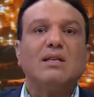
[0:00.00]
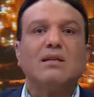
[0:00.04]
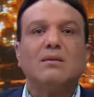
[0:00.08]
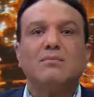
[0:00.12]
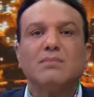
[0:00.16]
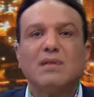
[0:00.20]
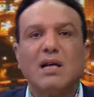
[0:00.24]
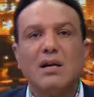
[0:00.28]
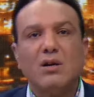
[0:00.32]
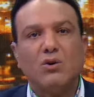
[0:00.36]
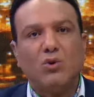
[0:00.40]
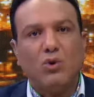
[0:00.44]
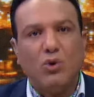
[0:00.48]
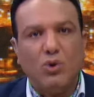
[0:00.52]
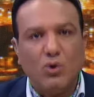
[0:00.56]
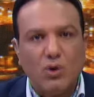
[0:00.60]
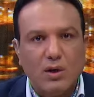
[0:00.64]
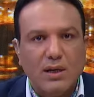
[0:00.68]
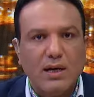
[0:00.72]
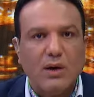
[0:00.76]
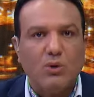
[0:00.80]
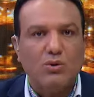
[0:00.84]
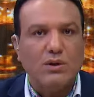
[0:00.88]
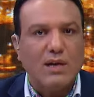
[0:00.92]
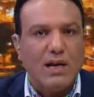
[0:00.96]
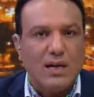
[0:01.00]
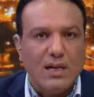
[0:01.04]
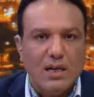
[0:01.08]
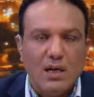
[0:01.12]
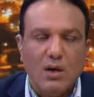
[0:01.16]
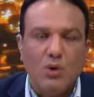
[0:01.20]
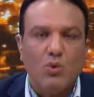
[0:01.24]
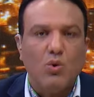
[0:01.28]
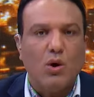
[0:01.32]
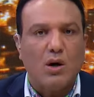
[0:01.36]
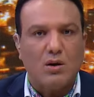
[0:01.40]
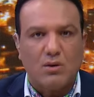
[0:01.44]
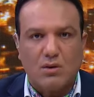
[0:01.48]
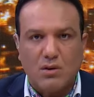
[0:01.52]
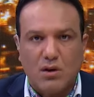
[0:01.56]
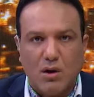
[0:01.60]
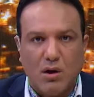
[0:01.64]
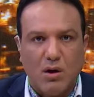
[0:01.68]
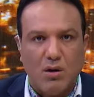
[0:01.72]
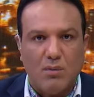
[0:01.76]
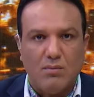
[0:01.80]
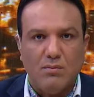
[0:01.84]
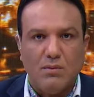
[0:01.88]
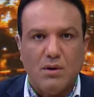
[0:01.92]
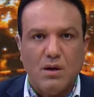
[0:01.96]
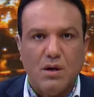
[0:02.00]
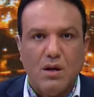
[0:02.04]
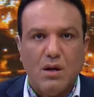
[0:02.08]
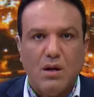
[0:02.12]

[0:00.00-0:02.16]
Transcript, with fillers: تمتلك حجه ودليل وارقام